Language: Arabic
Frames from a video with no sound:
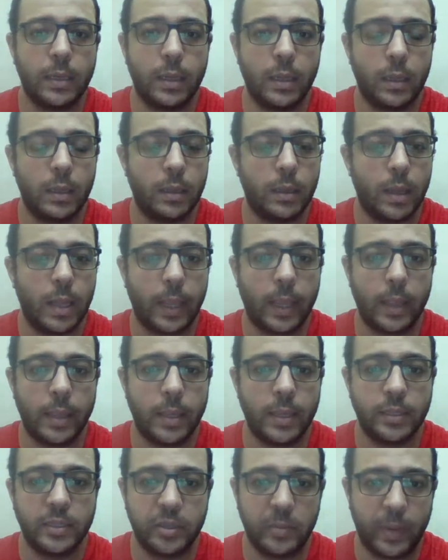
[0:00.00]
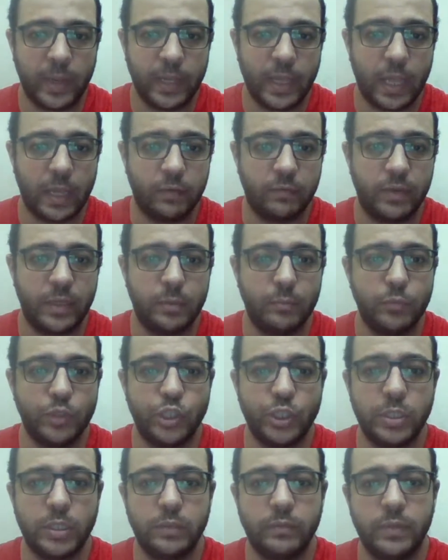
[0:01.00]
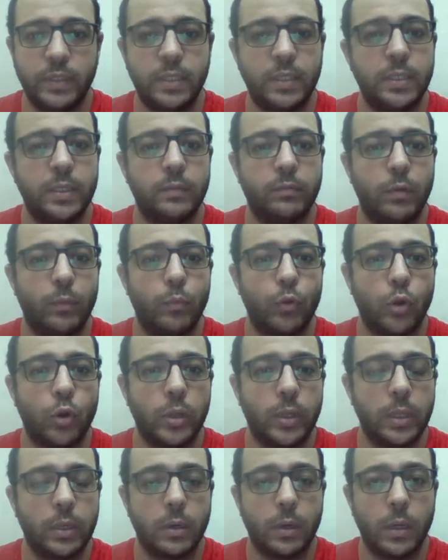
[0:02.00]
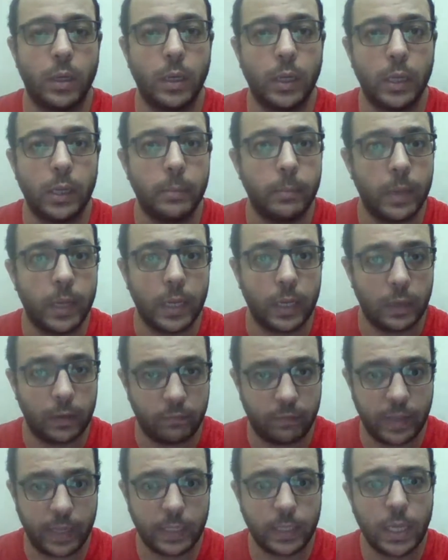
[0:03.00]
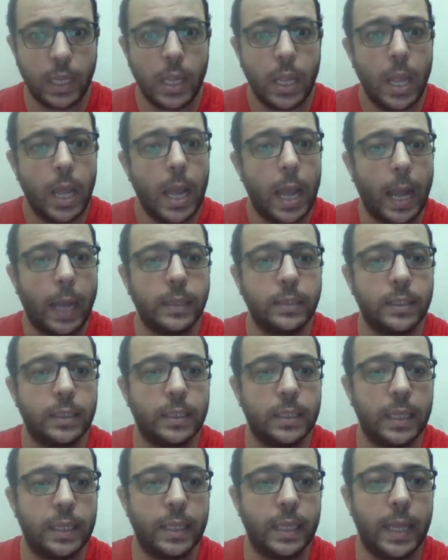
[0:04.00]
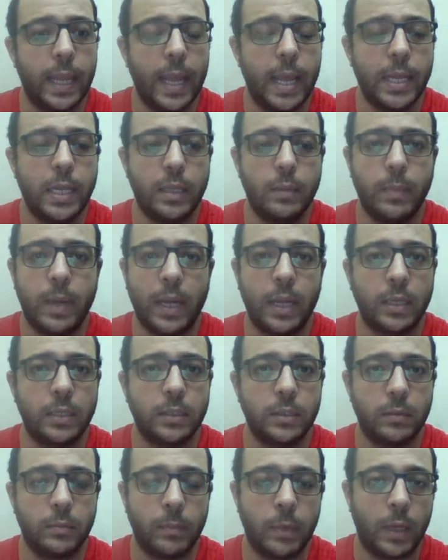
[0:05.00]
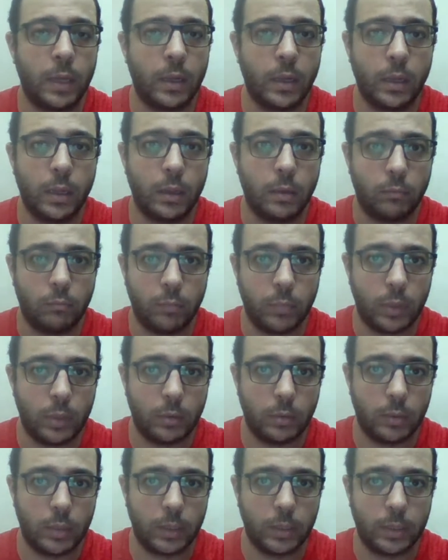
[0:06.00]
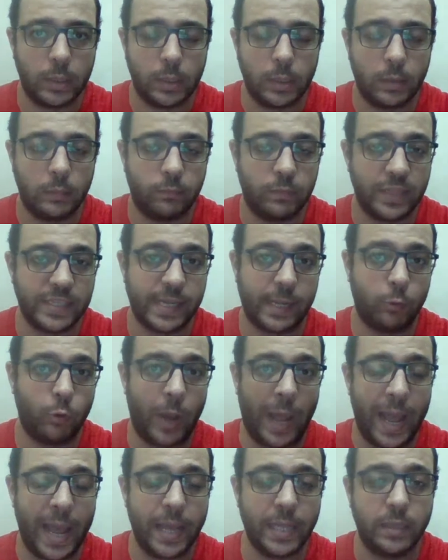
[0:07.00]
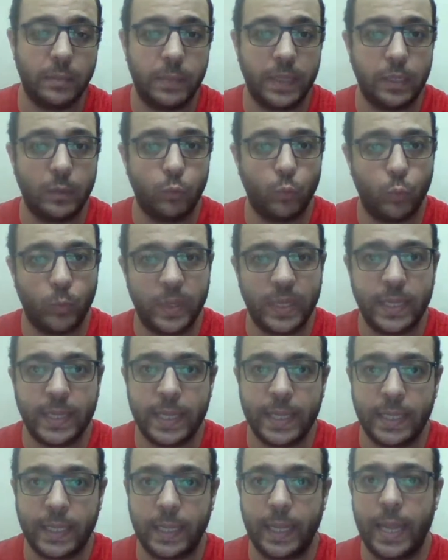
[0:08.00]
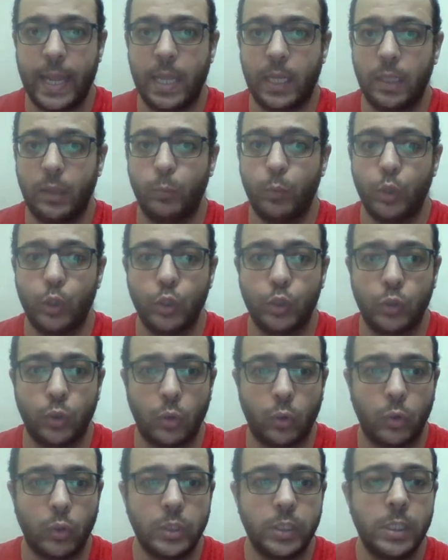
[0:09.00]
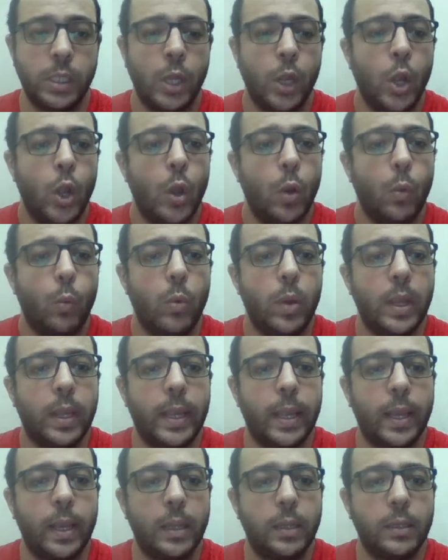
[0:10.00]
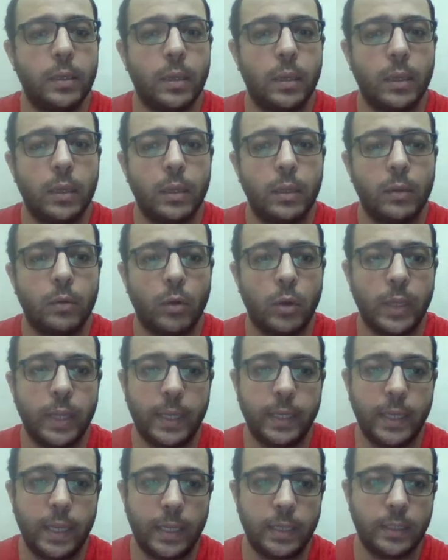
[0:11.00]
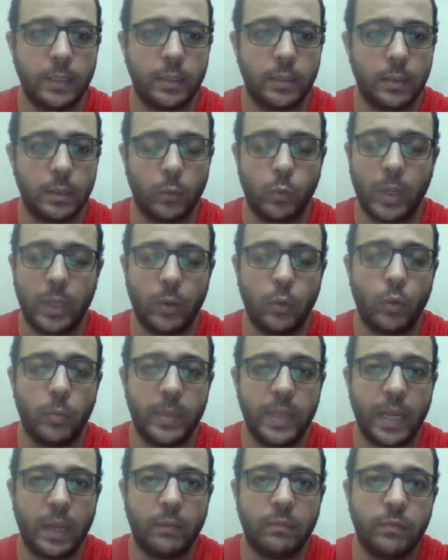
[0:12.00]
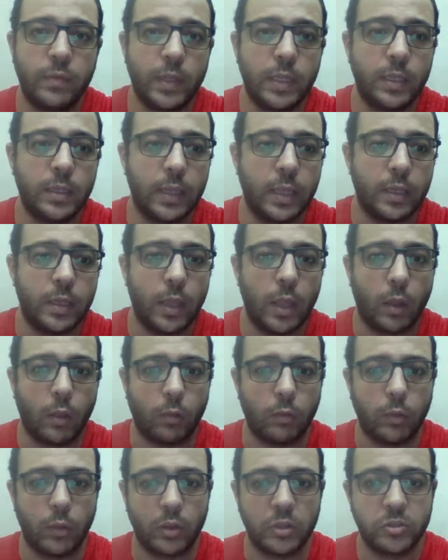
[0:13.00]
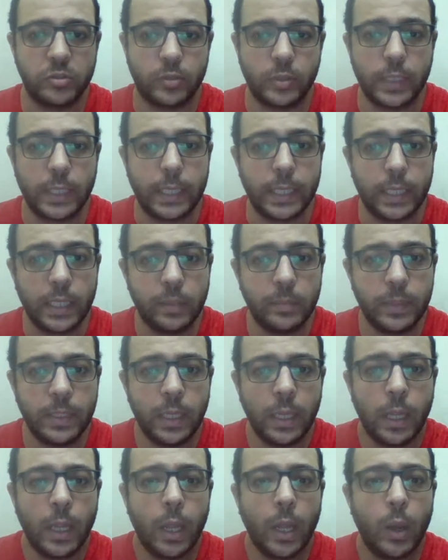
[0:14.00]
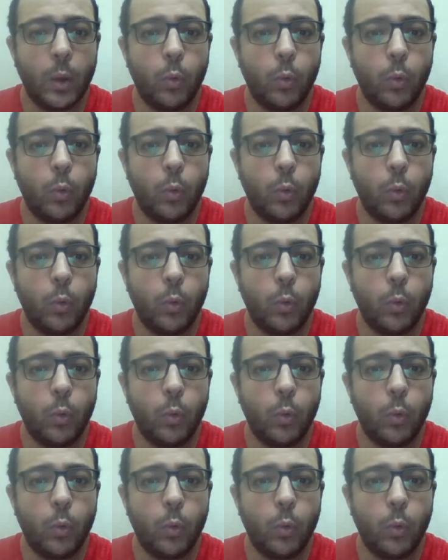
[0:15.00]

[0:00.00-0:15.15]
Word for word: كان اجاييه آه، زي ما احنا عارفين مشي في فبراير اللي فات عن النادي الاهلي بعد ما آه، فسخوا العقد بينه وبين النادي الاهلي باضطرادي وكان رايح ناحيه كان هو بيلعب في نادي النصر الليبي